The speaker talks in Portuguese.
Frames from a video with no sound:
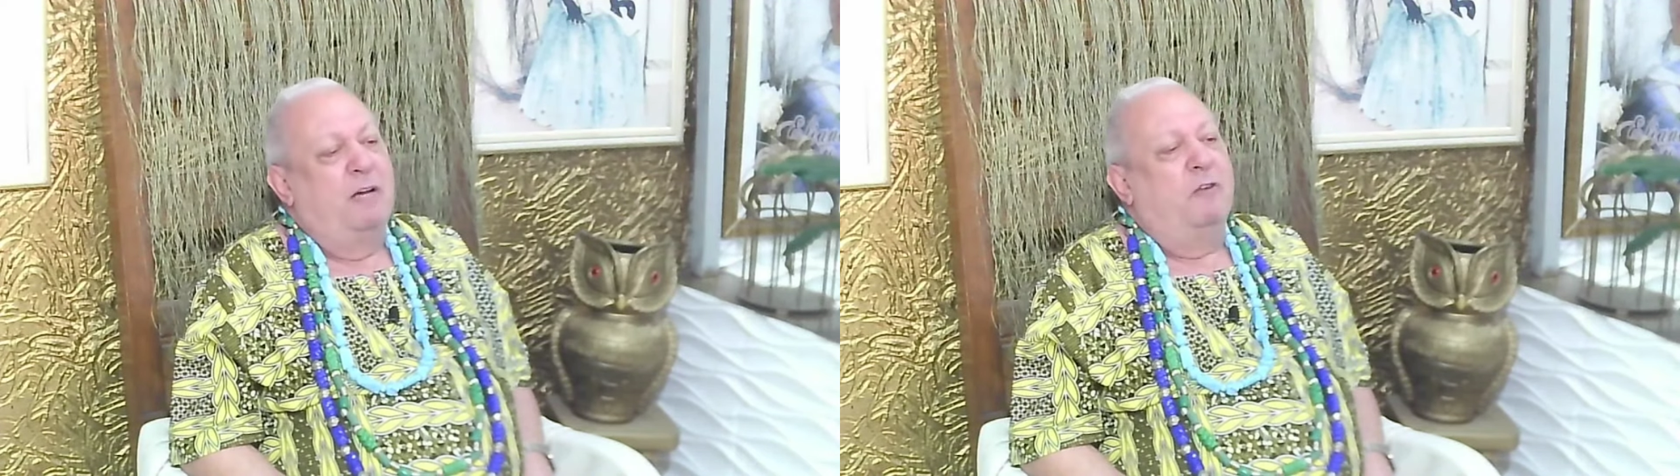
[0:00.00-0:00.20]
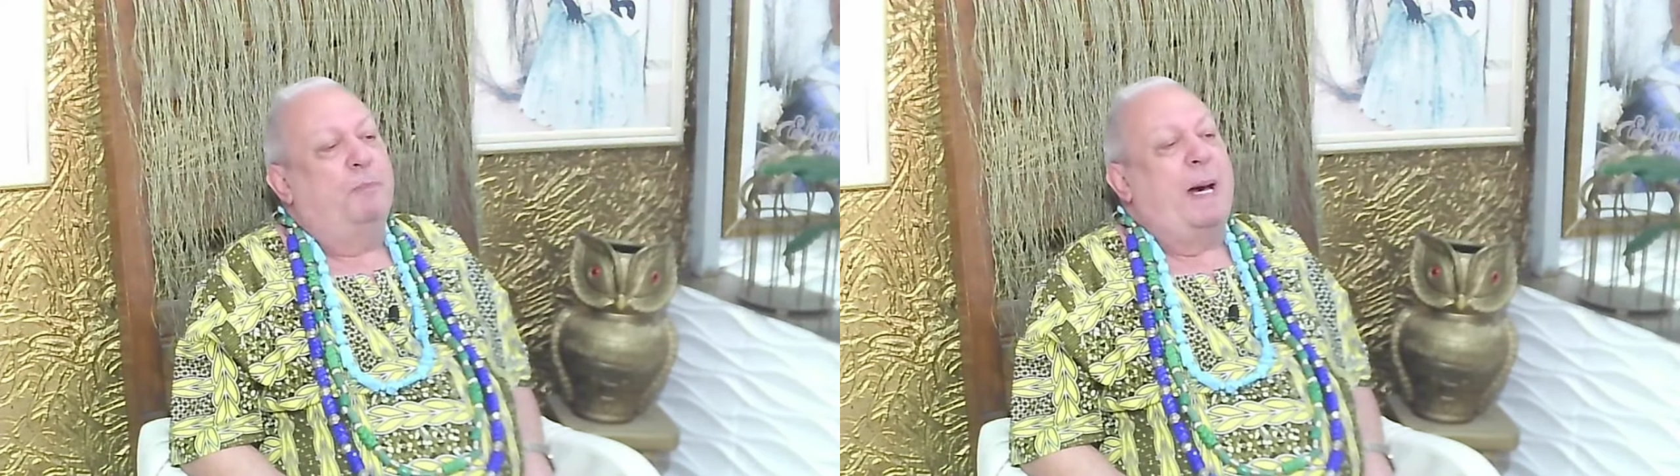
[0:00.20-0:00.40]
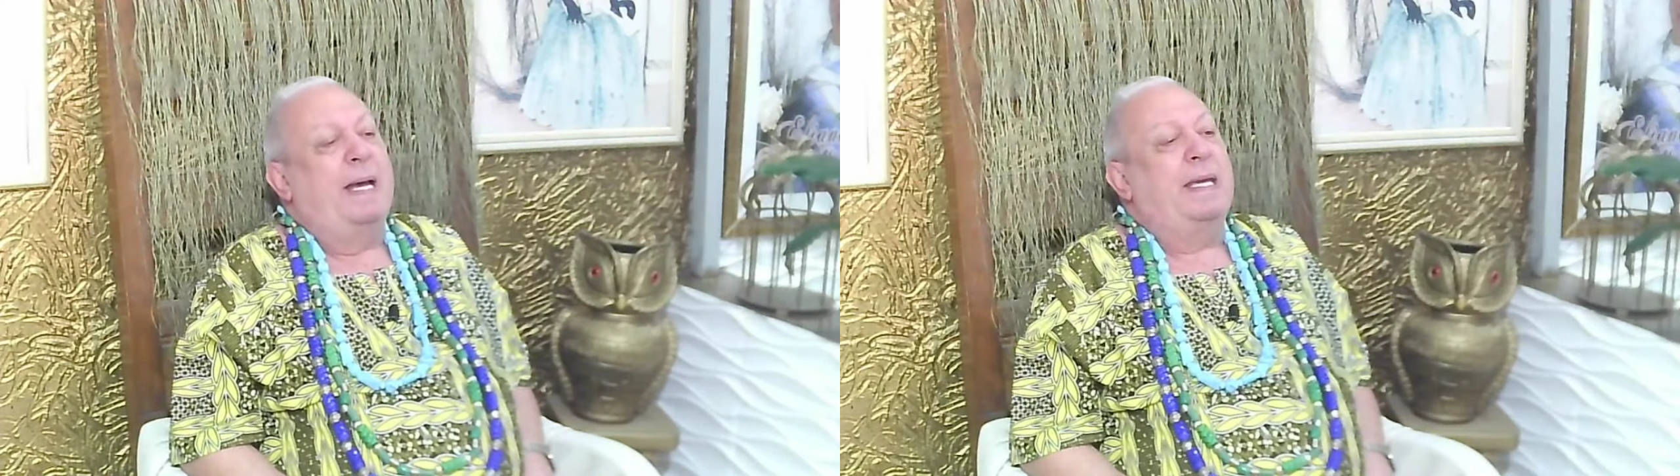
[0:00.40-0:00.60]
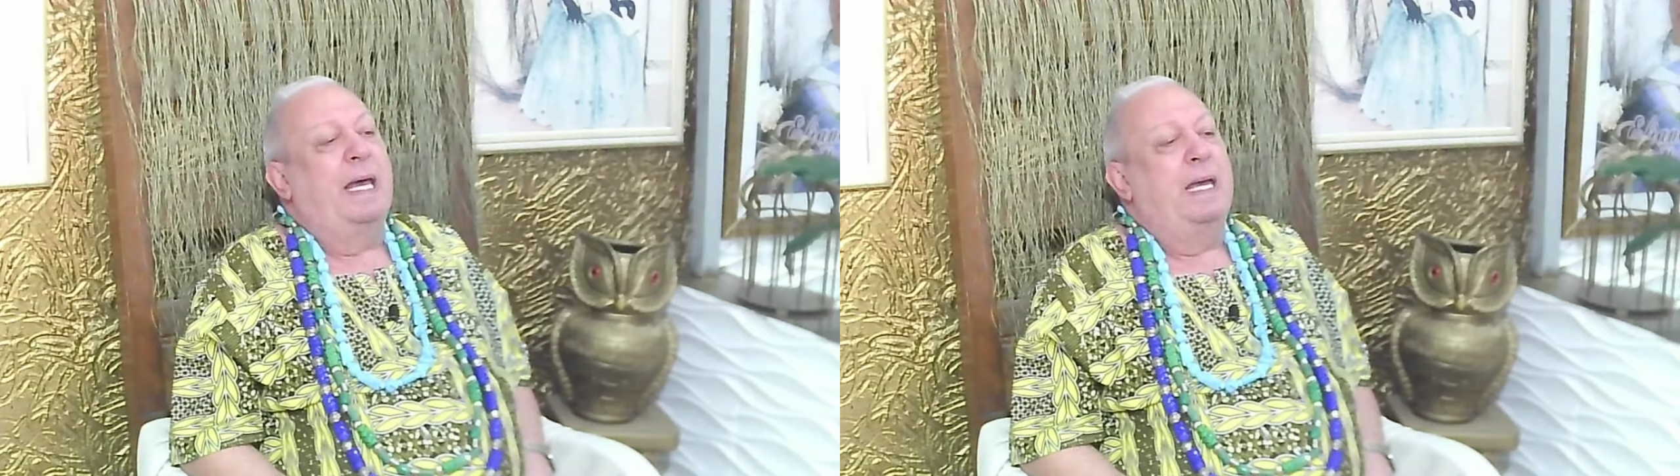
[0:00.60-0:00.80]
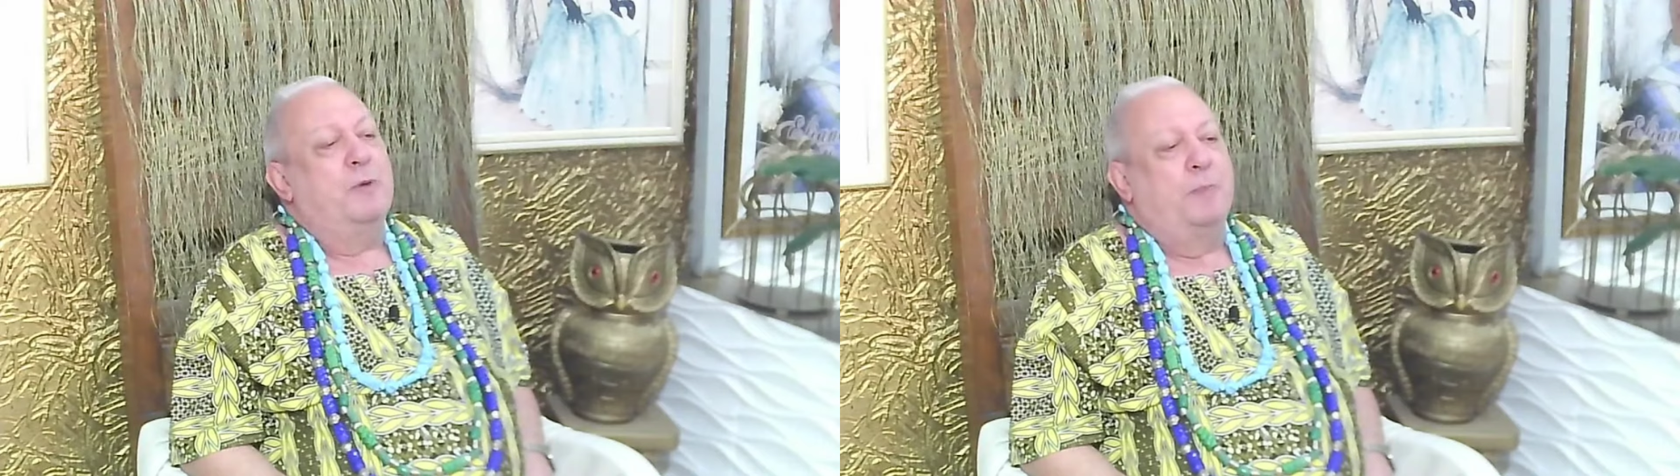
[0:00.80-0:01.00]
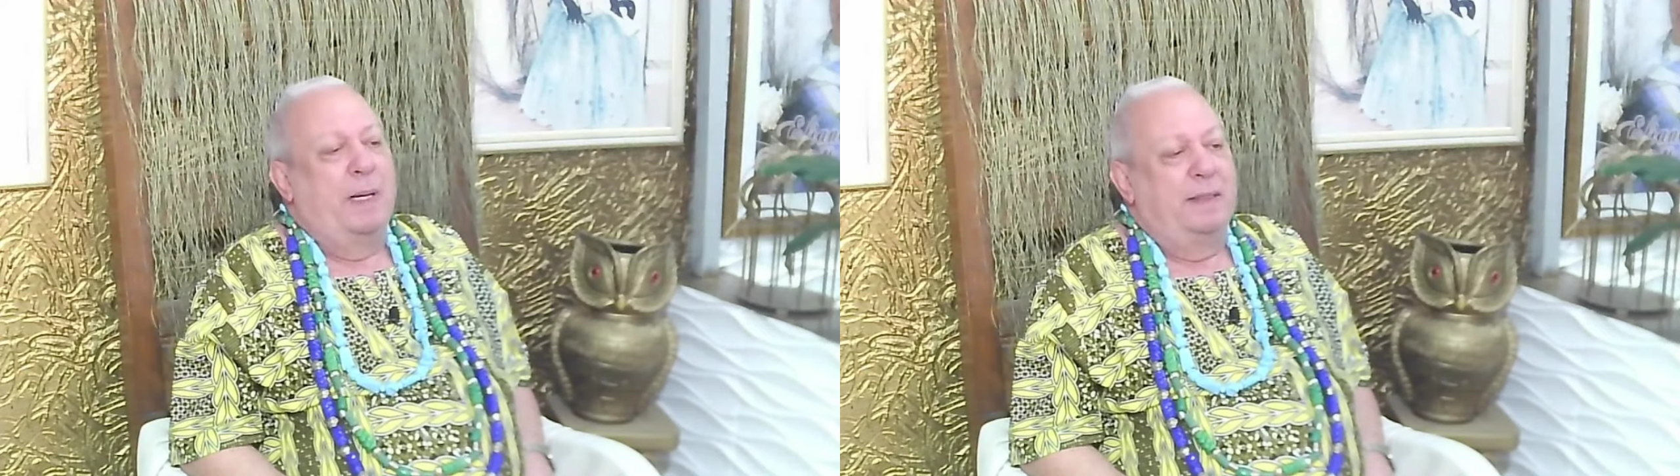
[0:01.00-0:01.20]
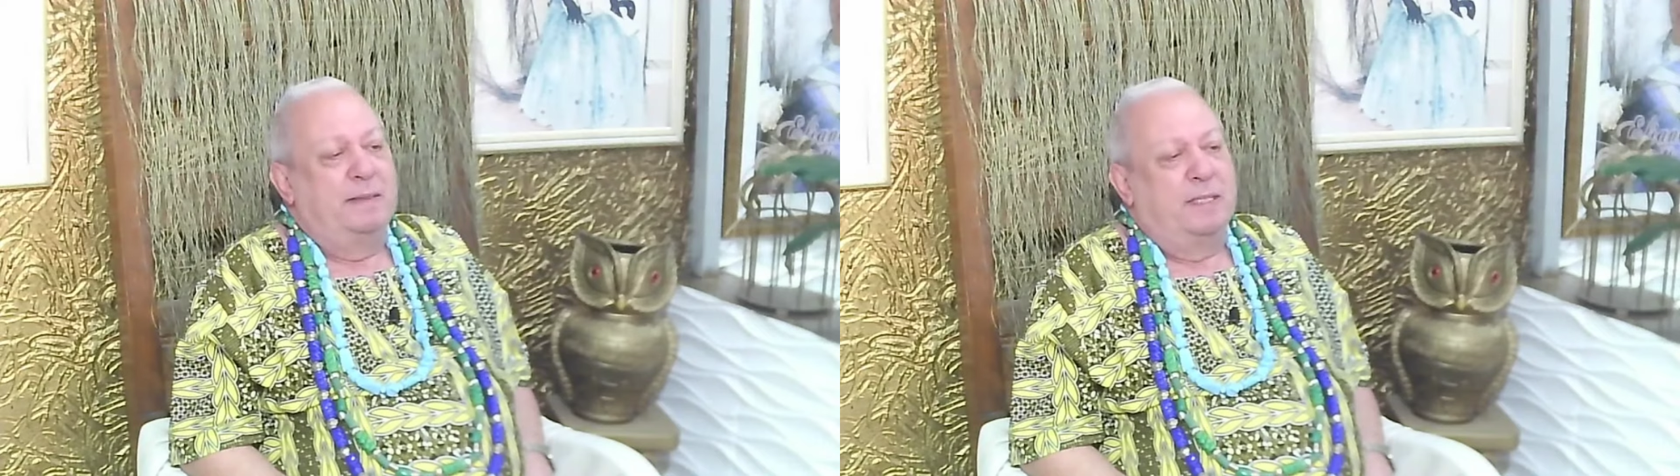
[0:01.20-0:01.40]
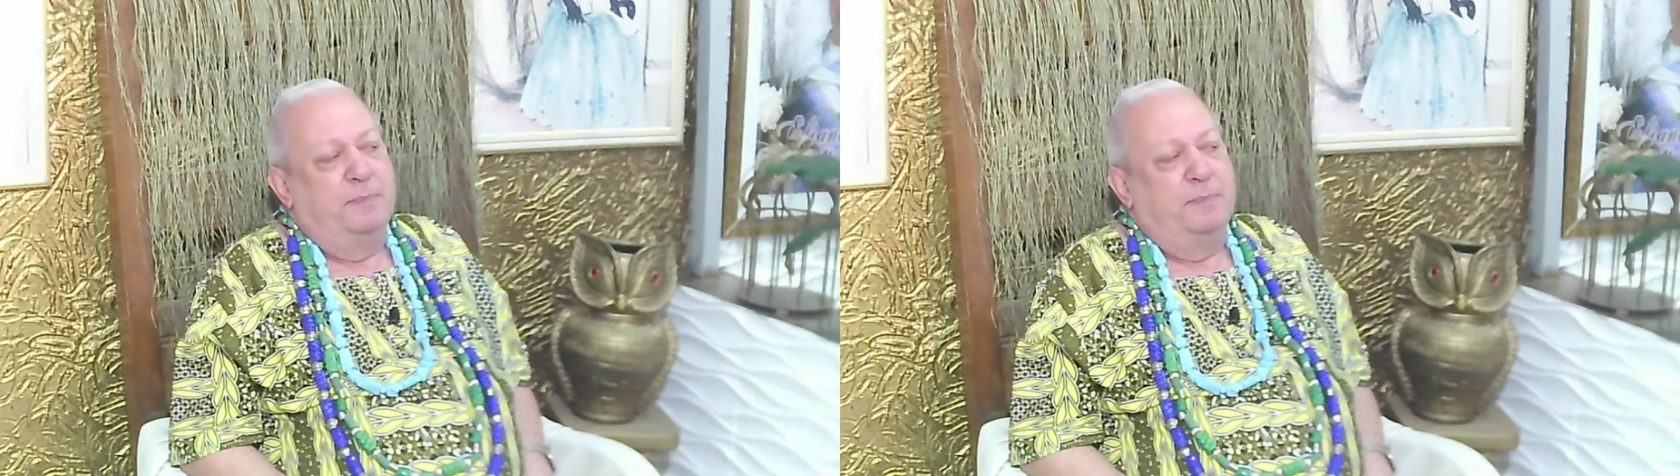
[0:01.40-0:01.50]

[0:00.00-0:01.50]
eu paguei meu pai de santo,